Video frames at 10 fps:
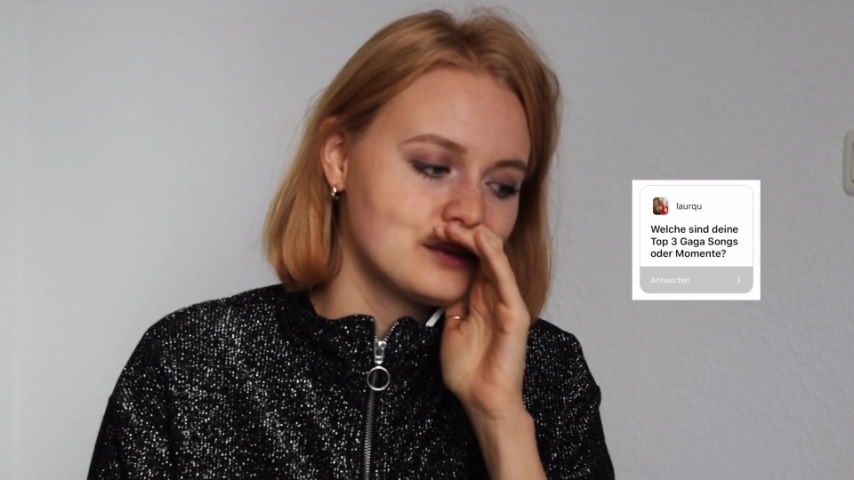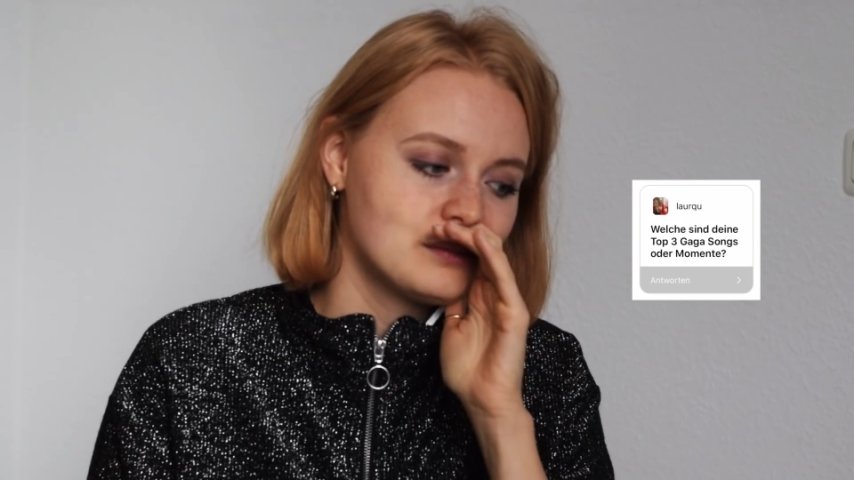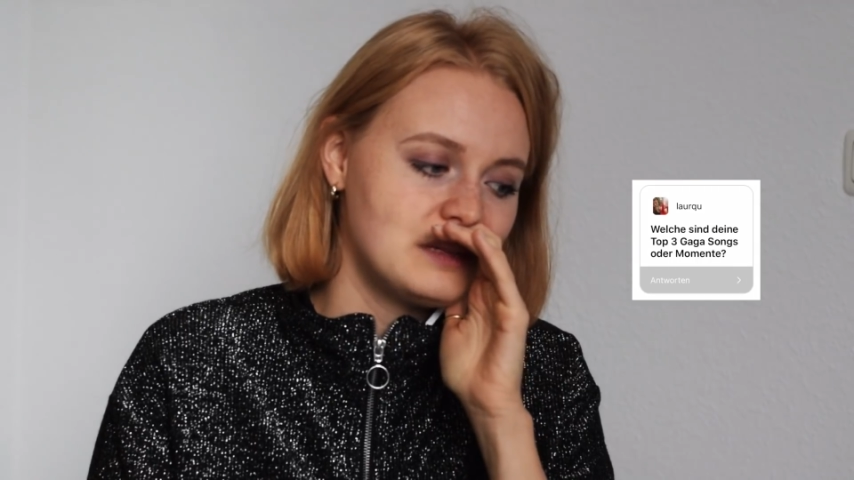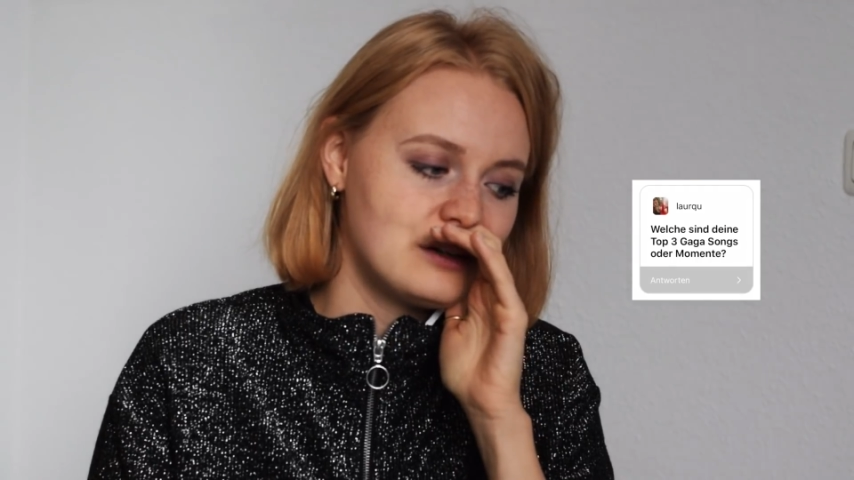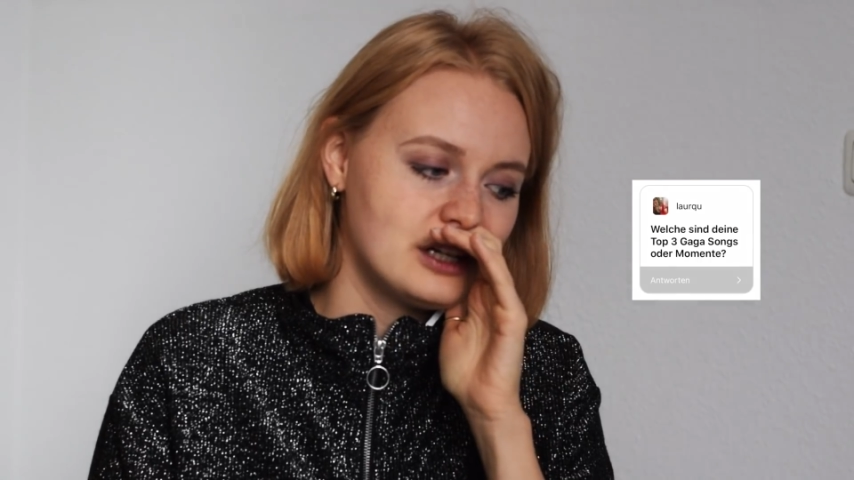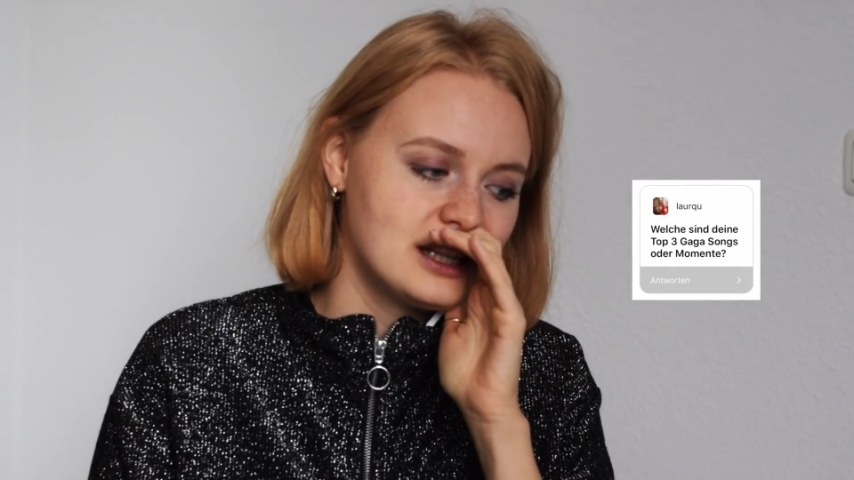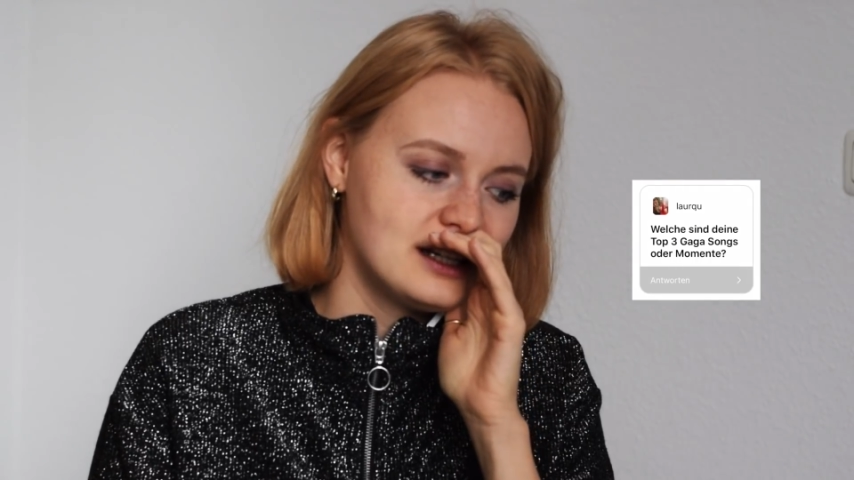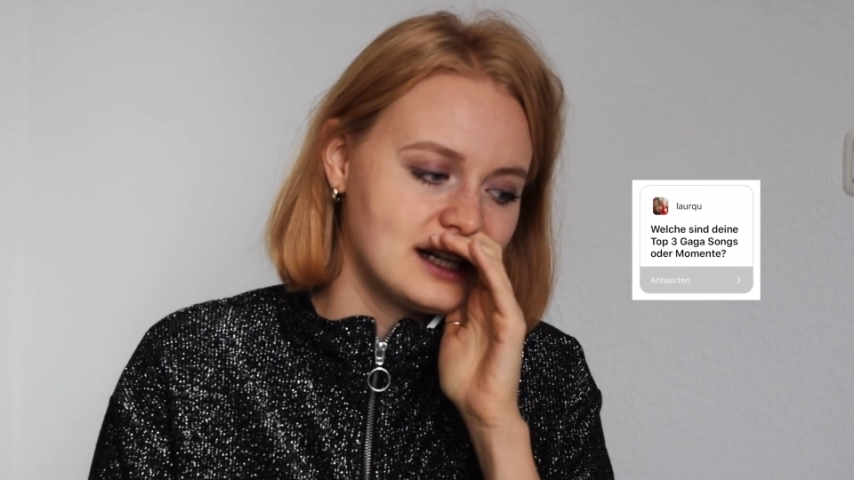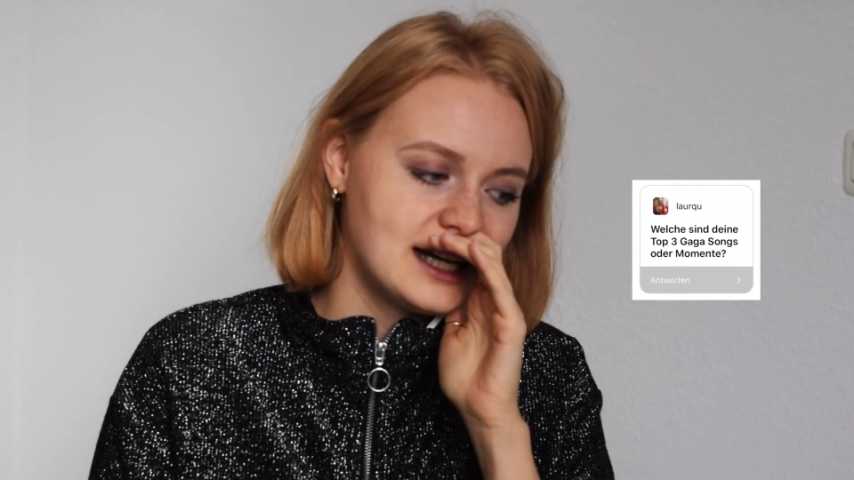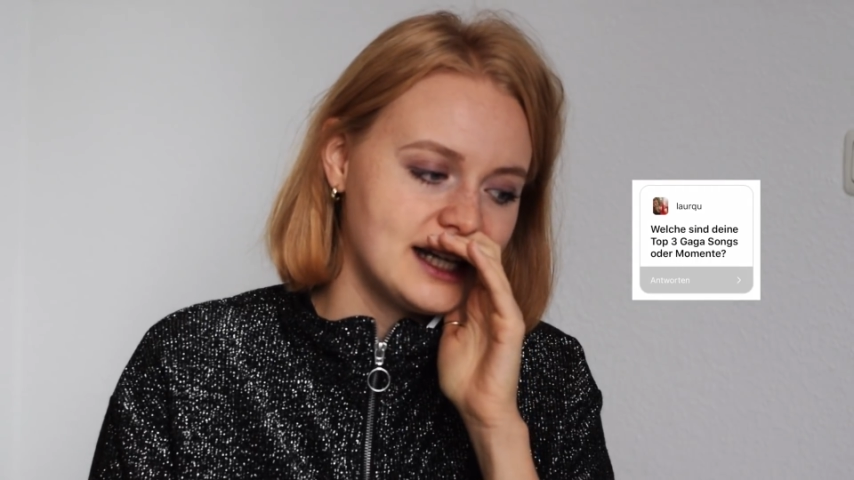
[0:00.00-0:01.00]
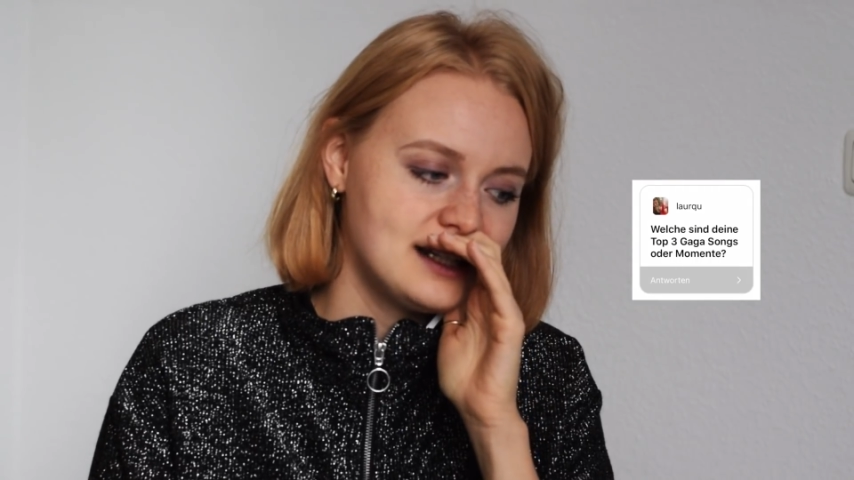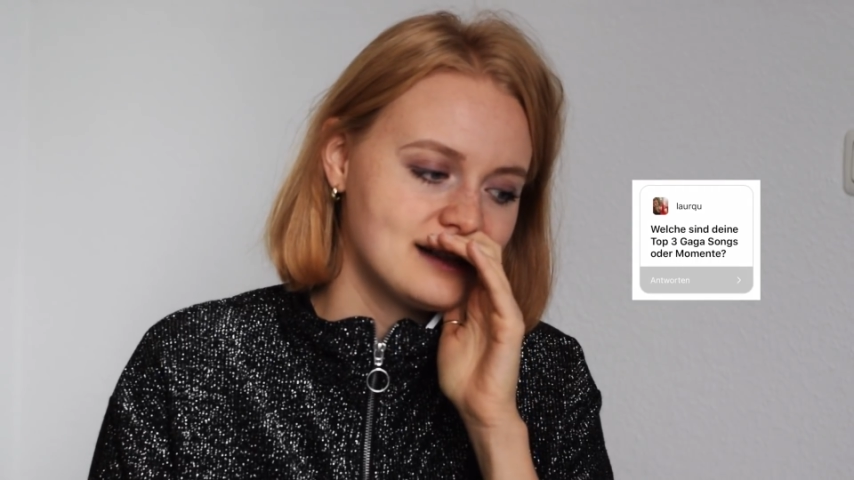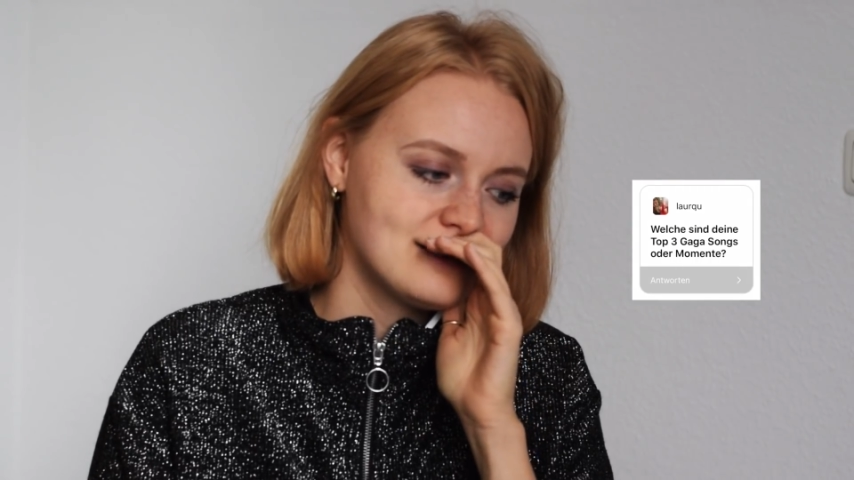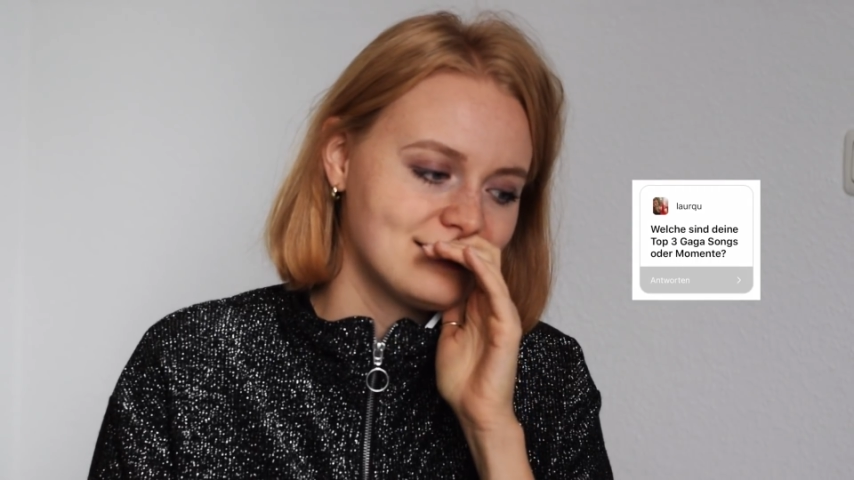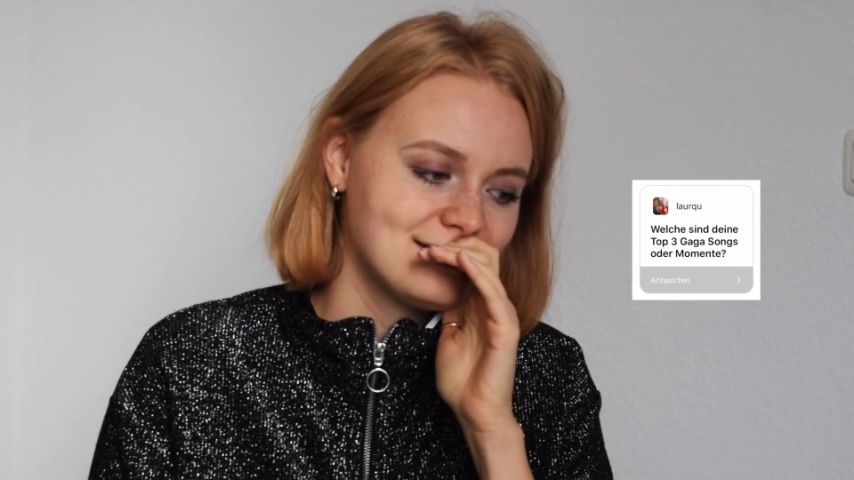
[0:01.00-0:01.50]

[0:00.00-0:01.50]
und Marry the Night